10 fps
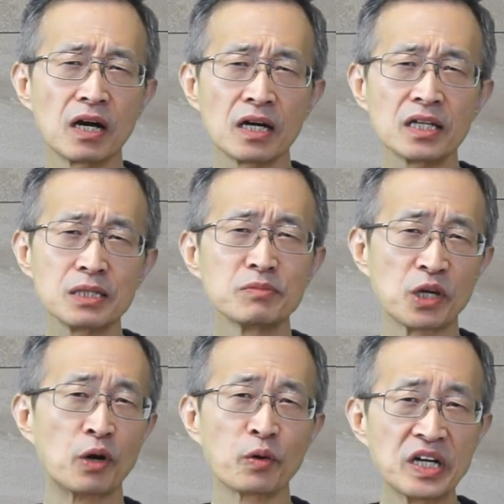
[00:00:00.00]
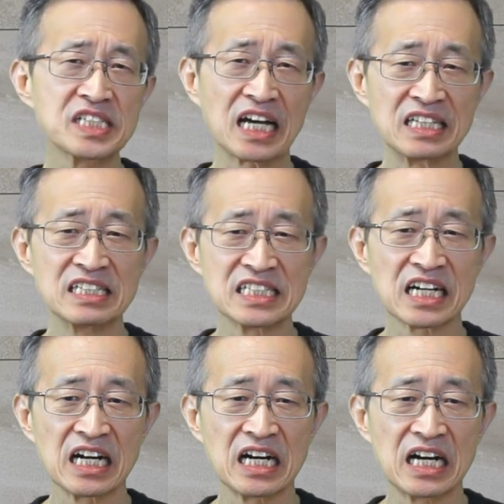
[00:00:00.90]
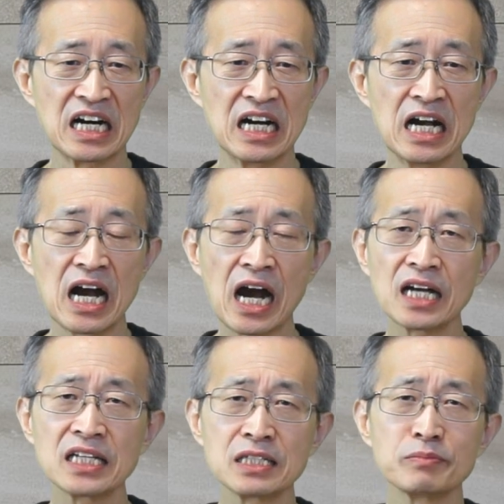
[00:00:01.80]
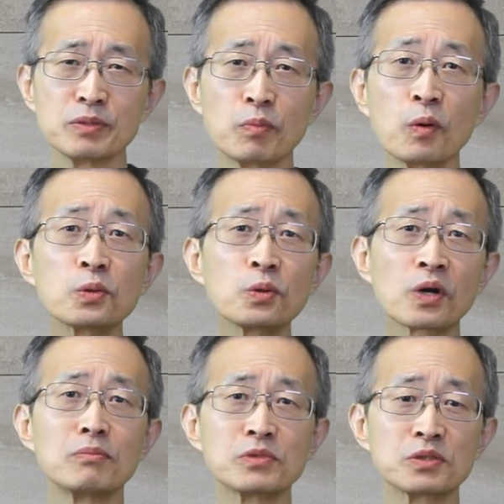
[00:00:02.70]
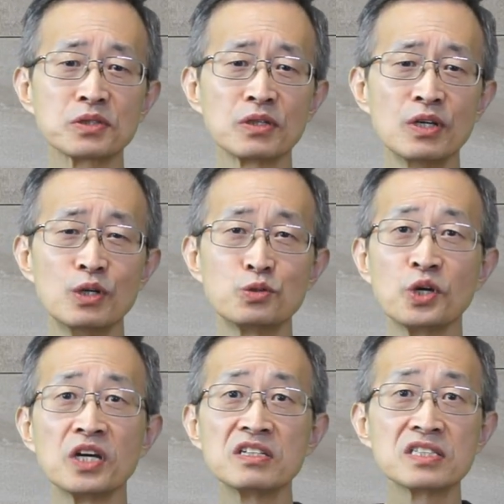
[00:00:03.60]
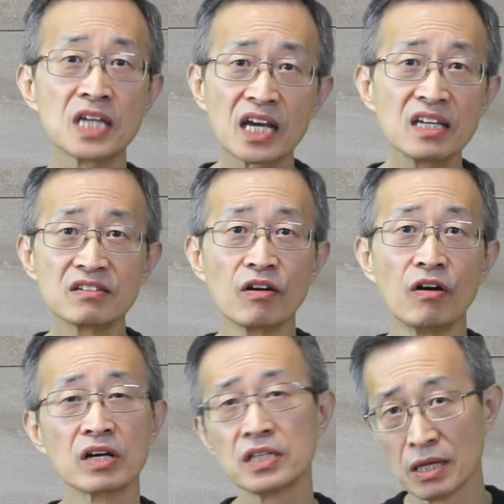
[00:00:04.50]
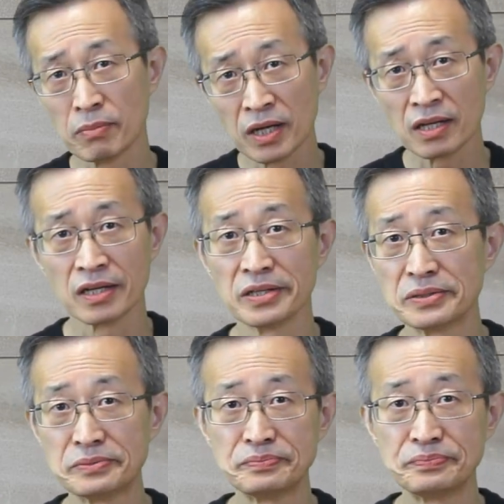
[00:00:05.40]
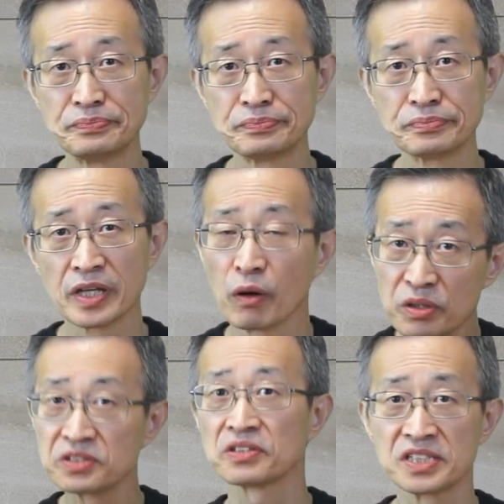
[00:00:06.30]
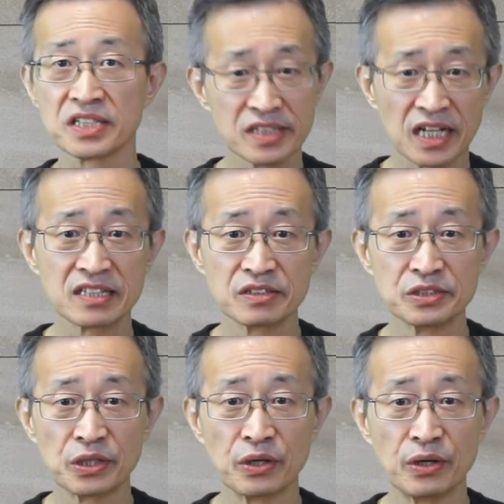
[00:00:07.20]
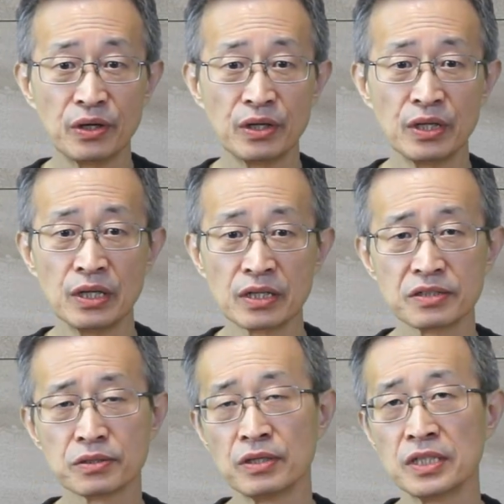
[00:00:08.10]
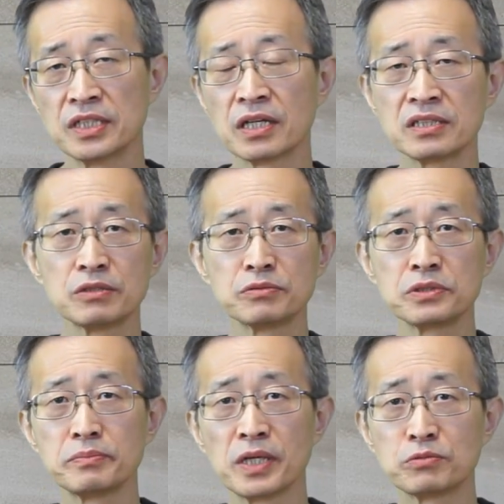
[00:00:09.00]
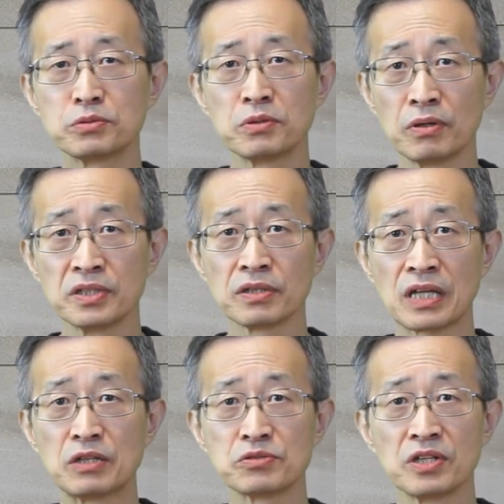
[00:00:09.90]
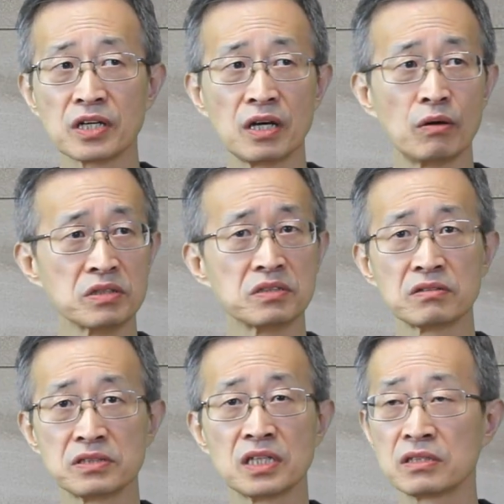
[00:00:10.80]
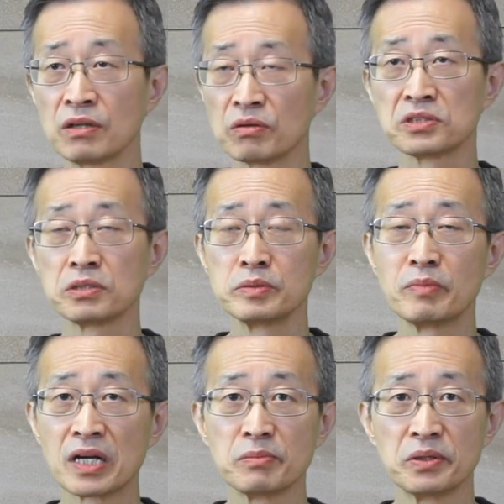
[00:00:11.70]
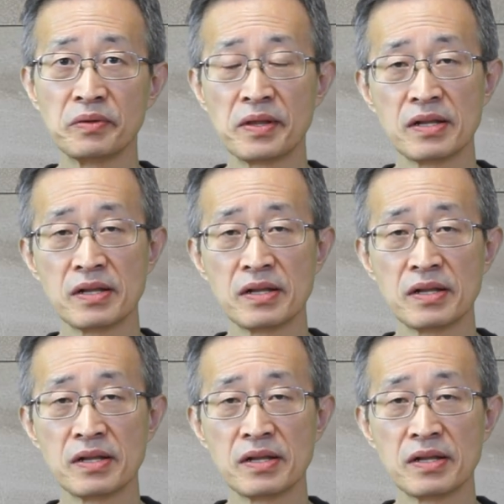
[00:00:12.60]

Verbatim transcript: 하나님을 경외하지 않는 자가 하나님을 모독함으로써 죄를 새기는 거. 그건 네발라예요. 그게 어리석은 자들이 하는 거죠. 그래서 이게 그냥 우리말 국어에서 단순하게 어리석은 자들이 어리석음을 말하면